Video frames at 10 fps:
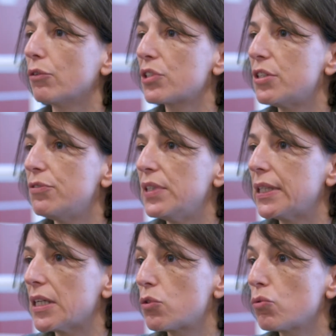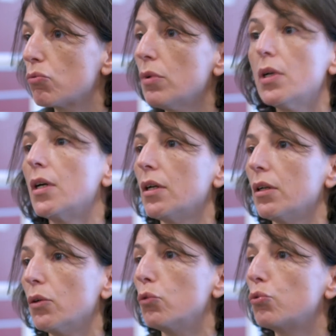densification
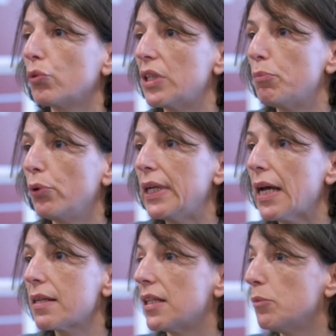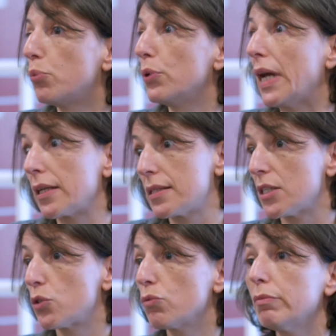euh, autour des pôles gares, cette
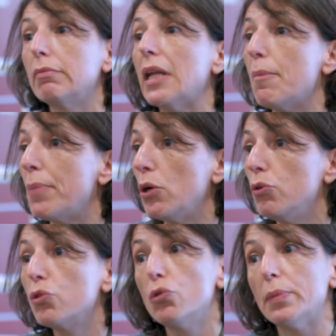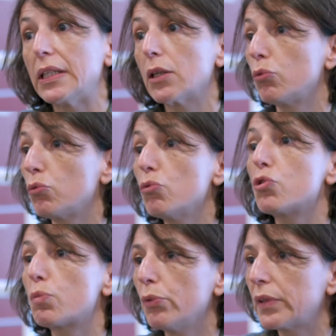polarisation n'a pas eu lieu de manière du tout
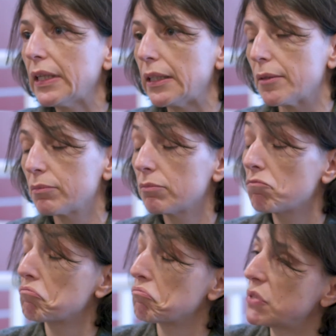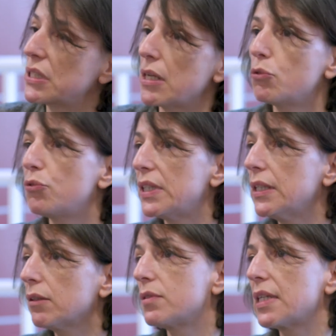spontanée. Ça nous fait
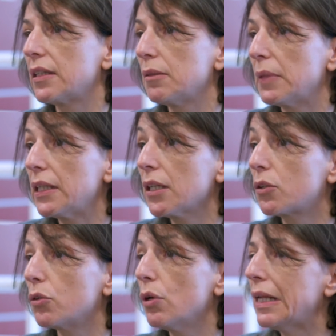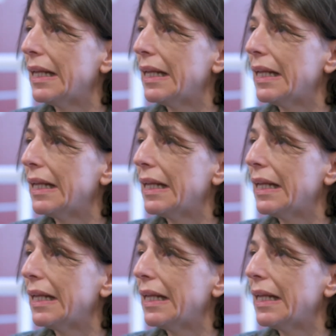dire d'une certaine manière que